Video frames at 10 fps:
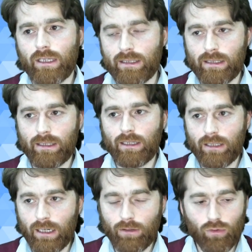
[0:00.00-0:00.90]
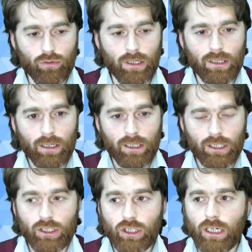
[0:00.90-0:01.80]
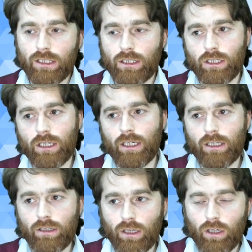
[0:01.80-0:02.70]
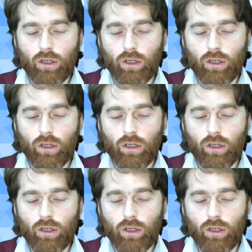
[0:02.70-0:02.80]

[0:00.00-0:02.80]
Eskiden direkt doğrudan inşaat işçiliği,